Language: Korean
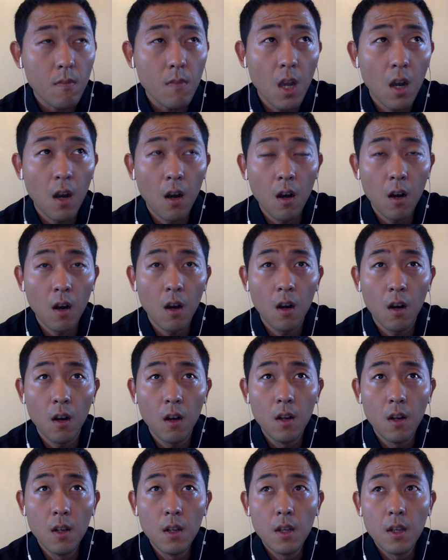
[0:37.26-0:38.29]
어
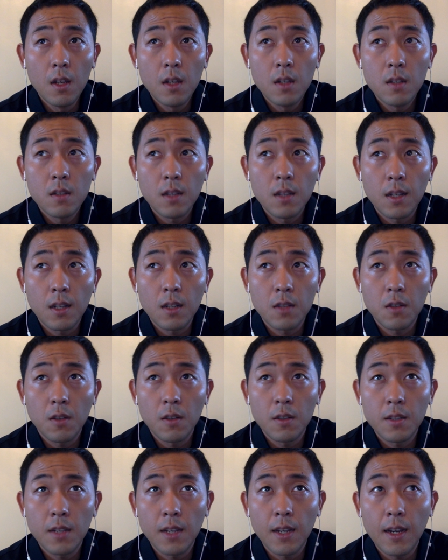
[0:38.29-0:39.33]
제, 저,
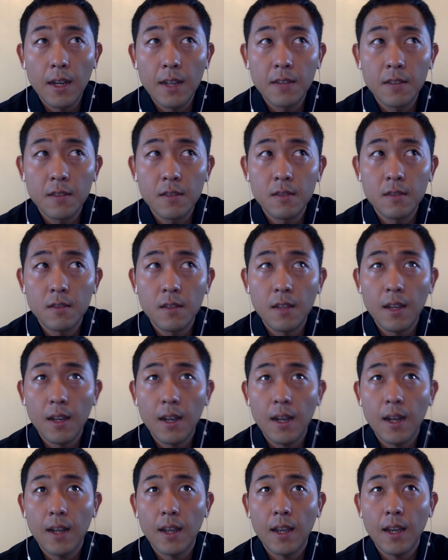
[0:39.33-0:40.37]
제가 있었을 때
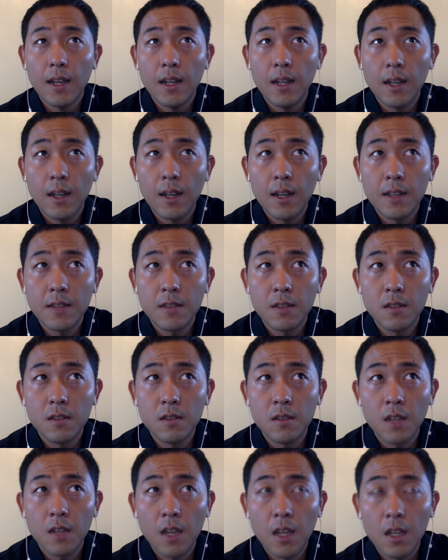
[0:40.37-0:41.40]
가게 하나가
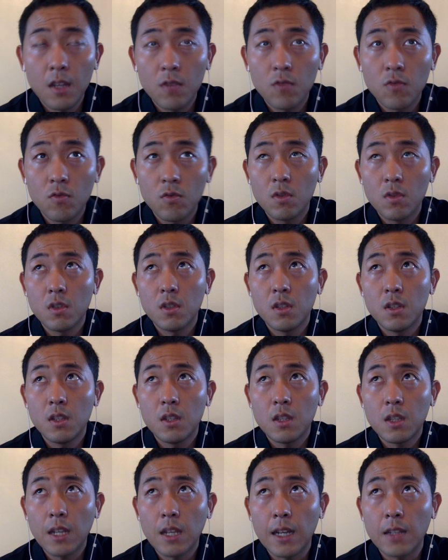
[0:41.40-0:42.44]
있었는데
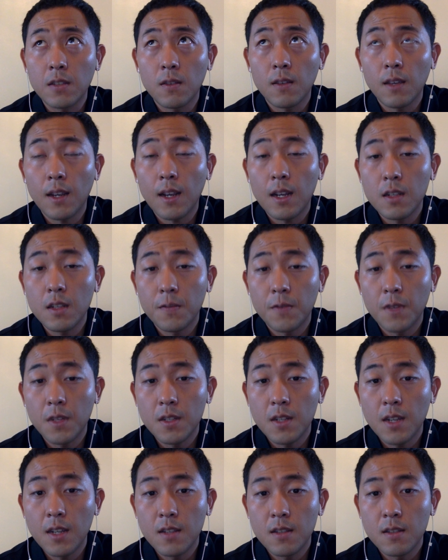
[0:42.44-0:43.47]
다섯 개까지
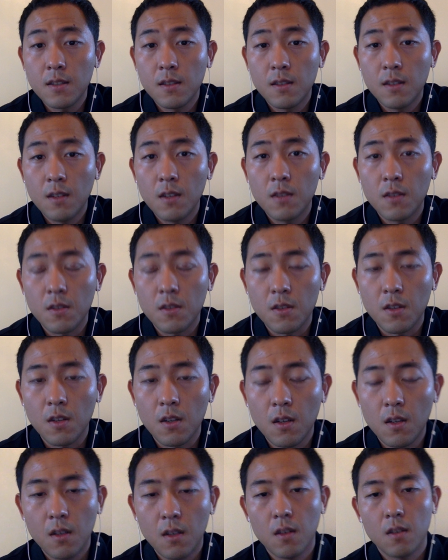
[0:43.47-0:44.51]
프랜차이즈를 늘렸었죠.
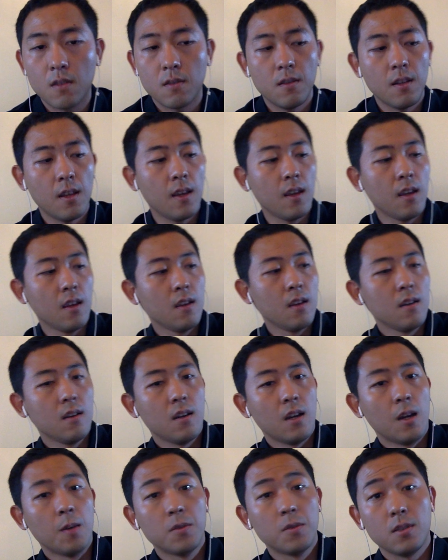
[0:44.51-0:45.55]
근데
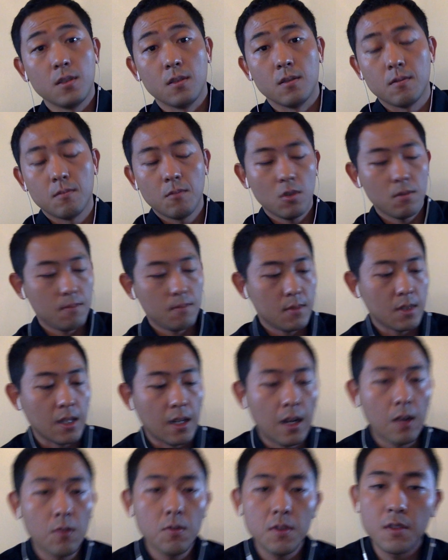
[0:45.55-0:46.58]
아무튼 뭐
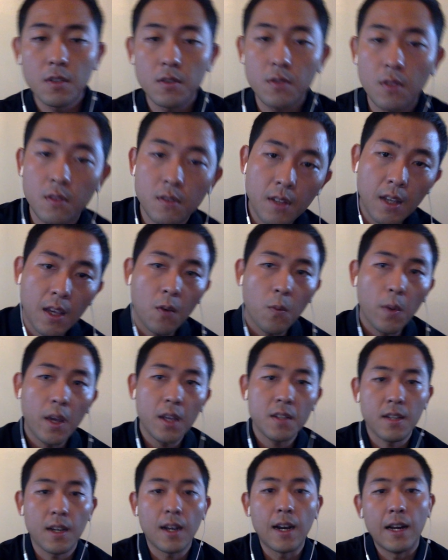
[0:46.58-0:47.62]
잘하고 있었었는데 왜
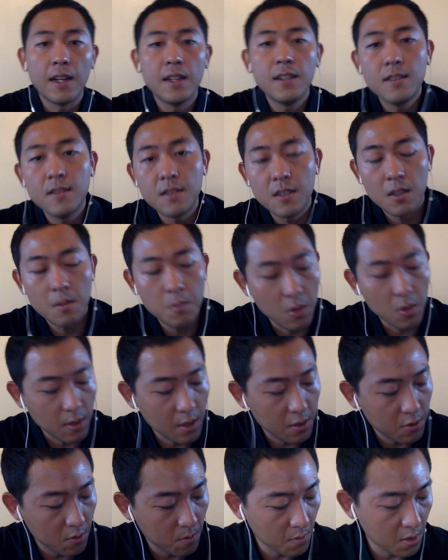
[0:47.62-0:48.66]
제가 안 했는지 몇
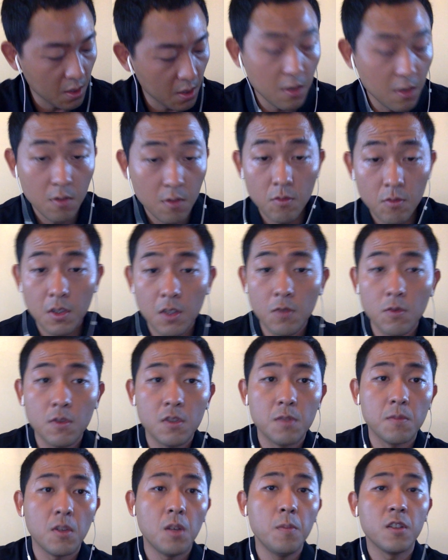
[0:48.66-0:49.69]
가지 좀 이유, 이유를
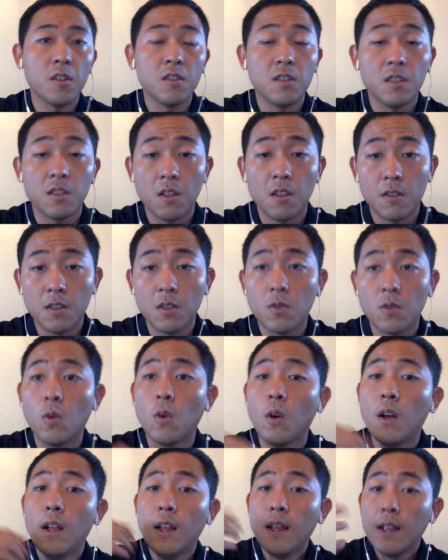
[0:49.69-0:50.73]
좀 설명드릴게요.
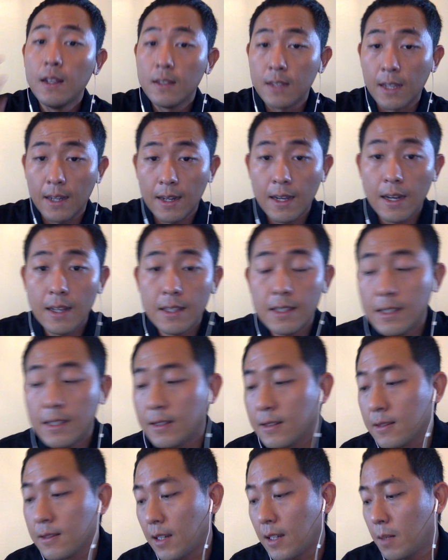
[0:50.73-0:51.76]
그리고 제가 이
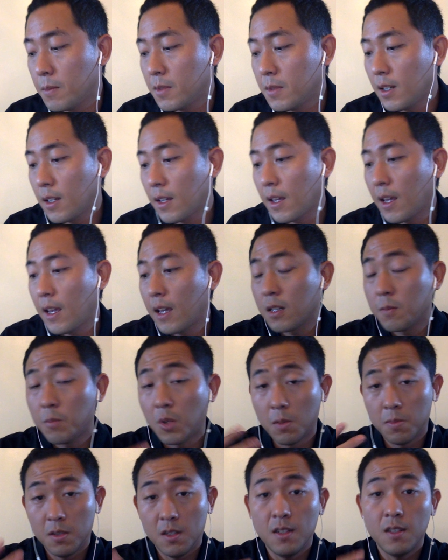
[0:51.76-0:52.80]
그 사람들에게 그
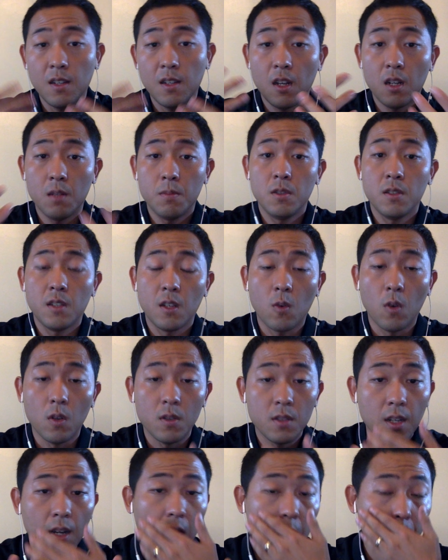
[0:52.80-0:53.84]
버블티 사업을 이렇게
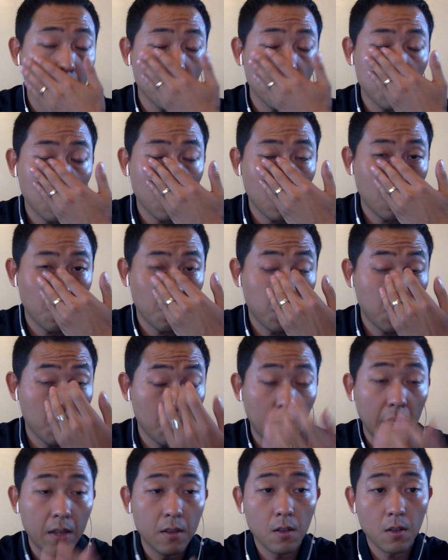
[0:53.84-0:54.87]
권장하면서
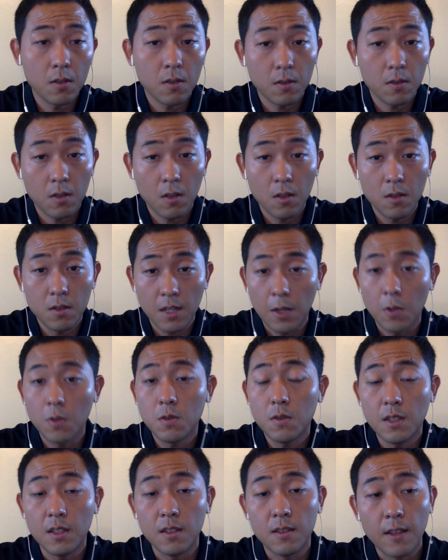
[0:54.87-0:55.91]
만들었었던
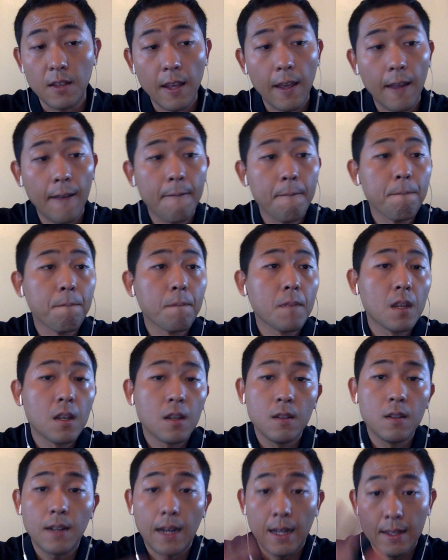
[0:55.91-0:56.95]
자료들이 있는데
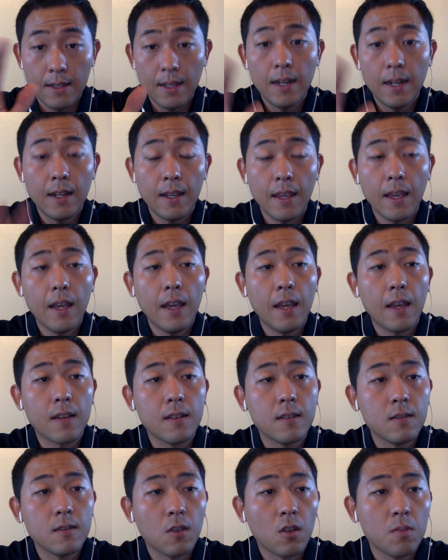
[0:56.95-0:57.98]
그 간단하게
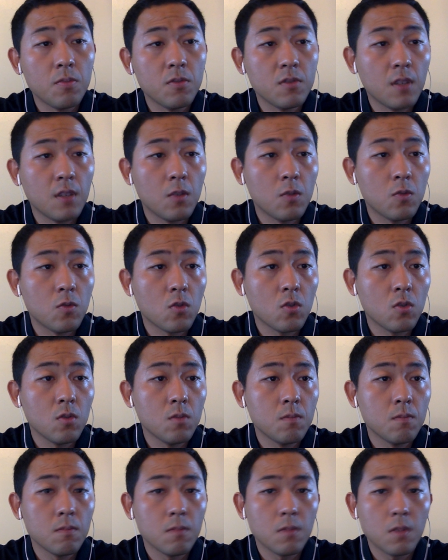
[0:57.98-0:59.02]
그 여러분께도
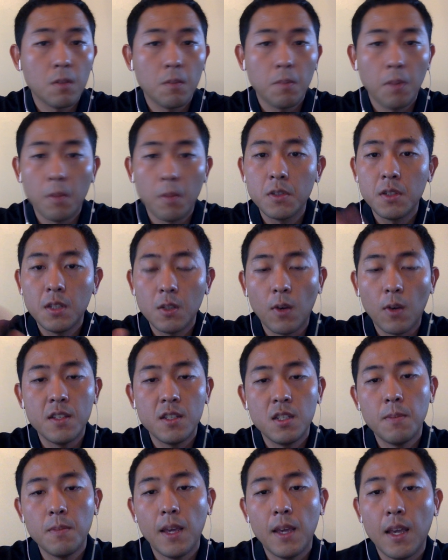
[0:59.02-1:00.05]
조금 버블티
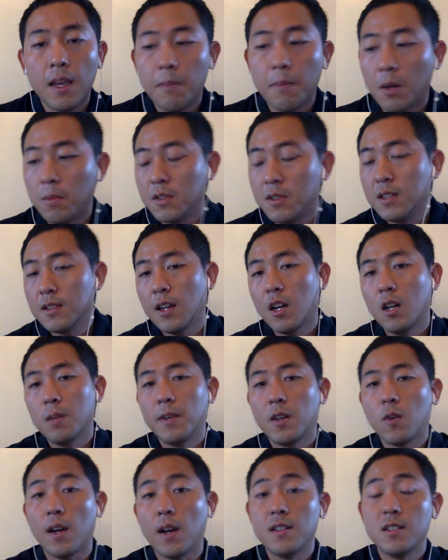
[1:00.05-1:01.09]
관심에 버블티
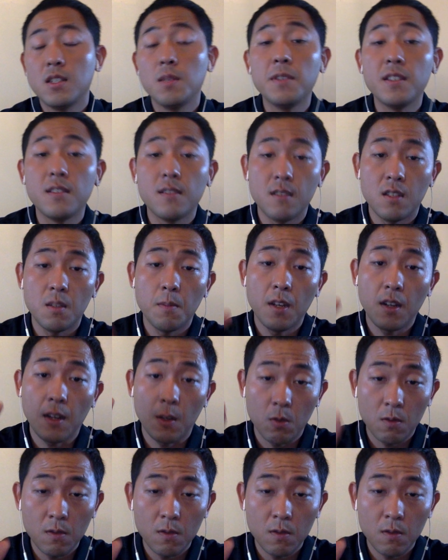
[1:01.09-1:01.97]
사업에 관심이 있으시면 계속